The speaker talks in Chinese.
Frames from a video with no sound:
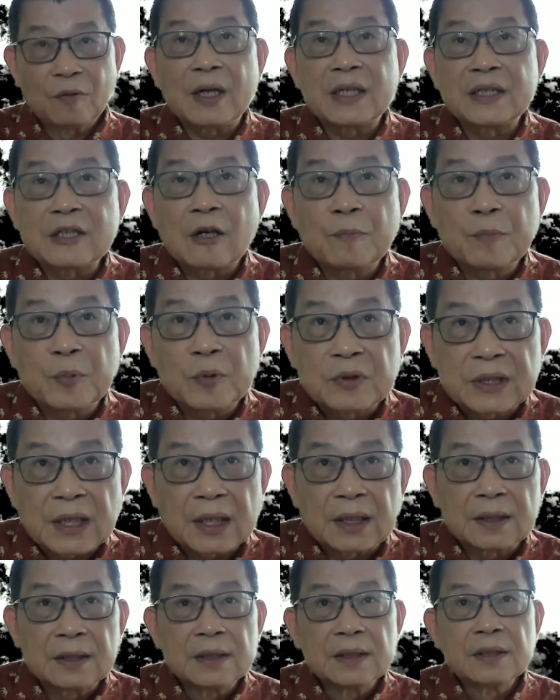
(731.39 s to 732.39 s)
外交部
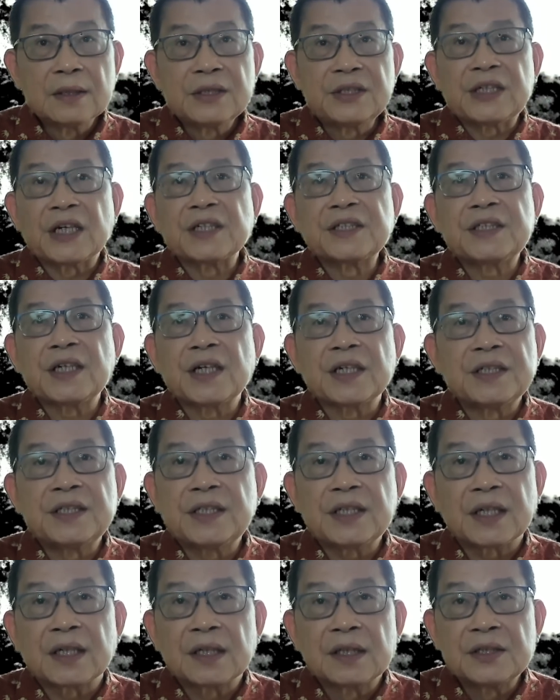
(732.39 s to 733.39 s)
长，想象一
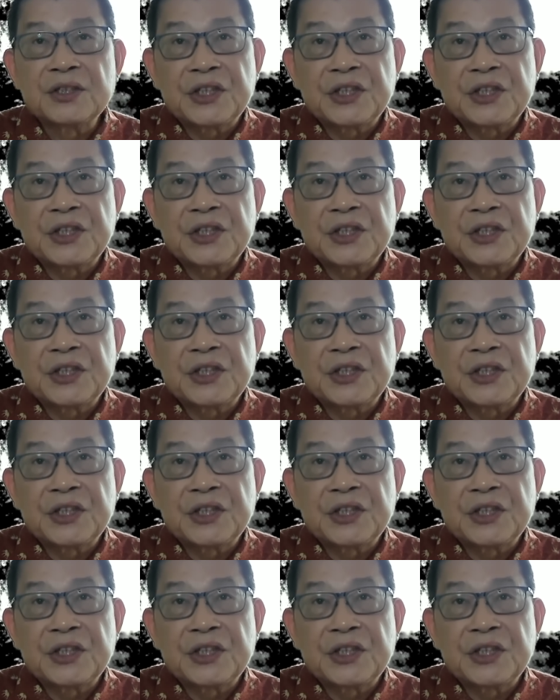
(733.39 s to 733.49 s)
下，